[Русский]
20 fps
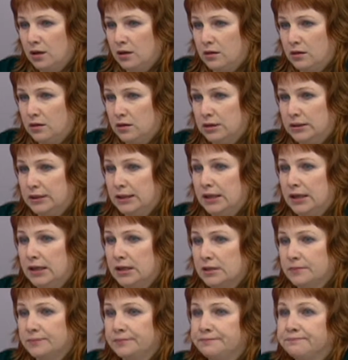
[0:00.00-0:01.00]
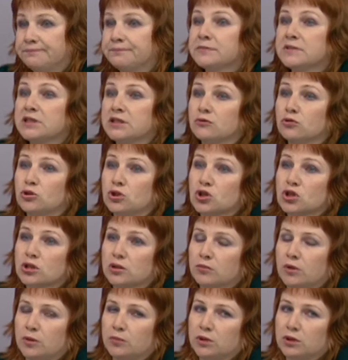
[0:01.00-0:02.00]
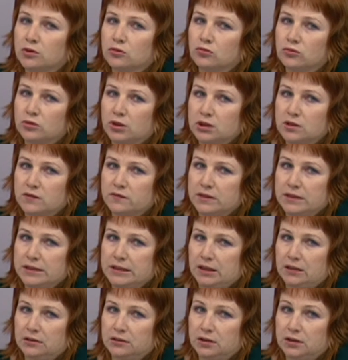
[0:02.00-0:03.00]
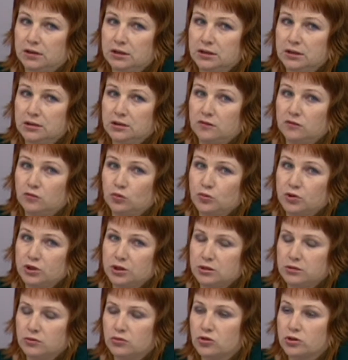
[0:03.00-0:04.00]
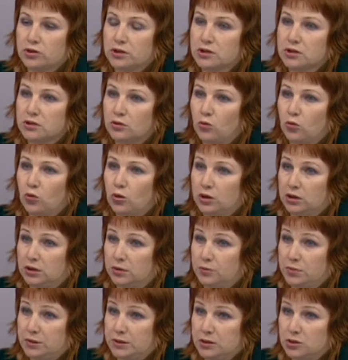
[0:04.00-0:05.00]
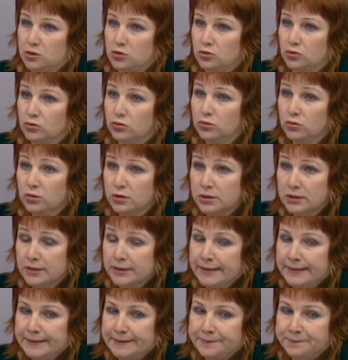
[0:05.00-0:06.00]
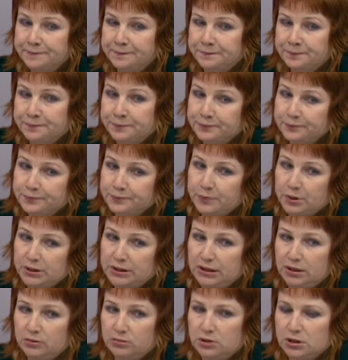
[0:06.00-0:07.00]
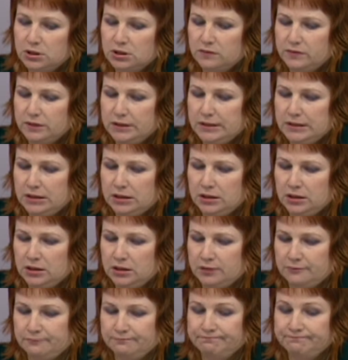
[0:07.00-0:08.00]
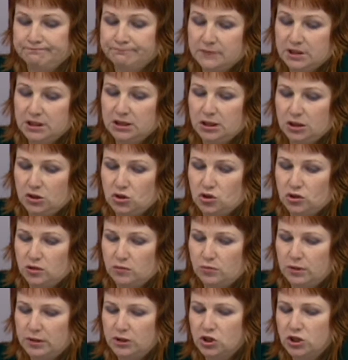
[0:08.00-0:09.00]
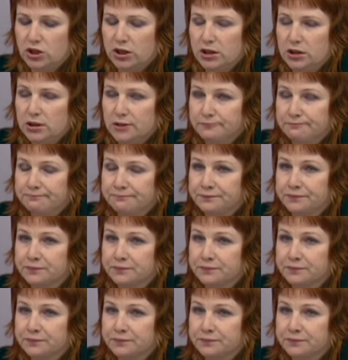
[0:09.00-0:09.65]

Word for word: А, на сегодняшний момент у нас в остатках где-то в общей сложности около 500 доз. Потребность в вакцине достаточно большая.